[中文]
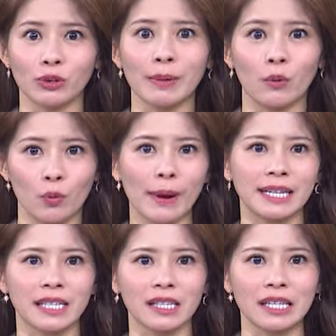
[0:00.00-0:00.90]
捐满五百
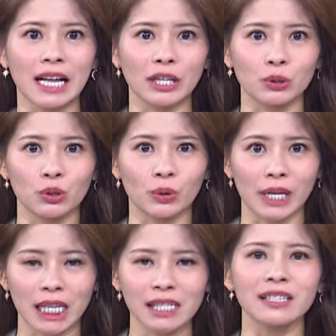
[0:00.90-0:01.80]
CC 呢就送
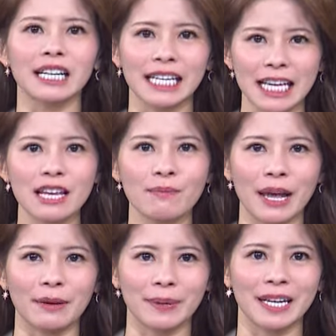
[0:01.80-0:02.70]
一次的医
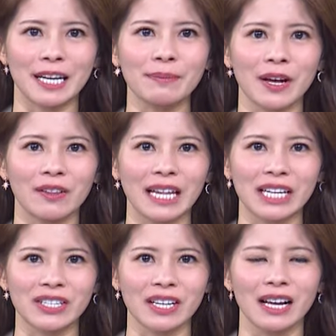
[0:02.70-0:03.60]
美皮秒
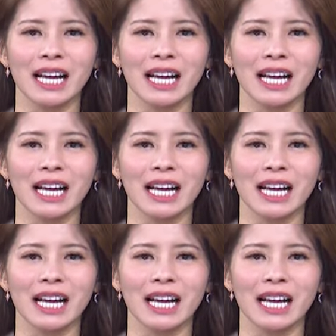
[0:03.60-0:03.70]
镭射，